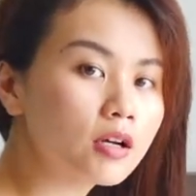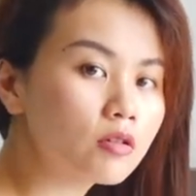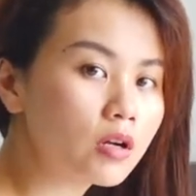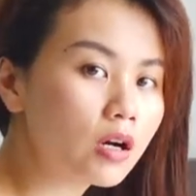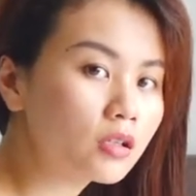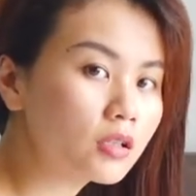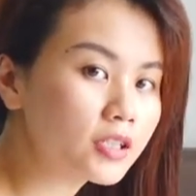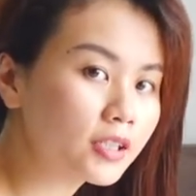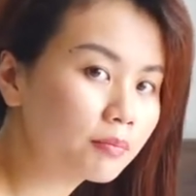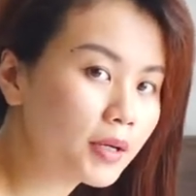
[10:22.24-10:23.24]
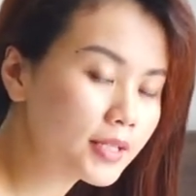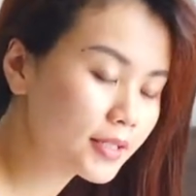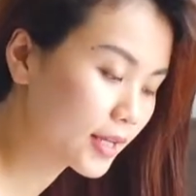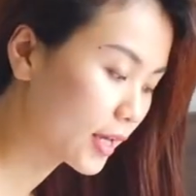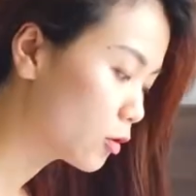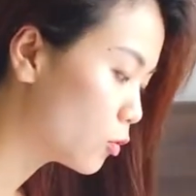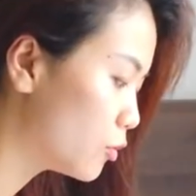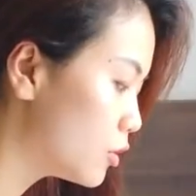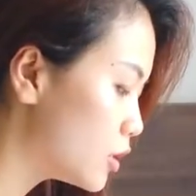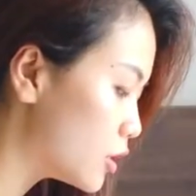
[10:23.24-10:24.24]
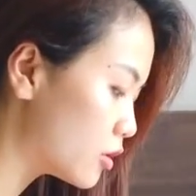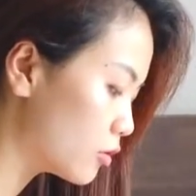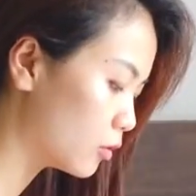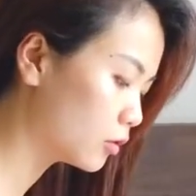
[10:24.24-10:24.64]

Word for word: sau đó thì các bạn sẽ cuốn người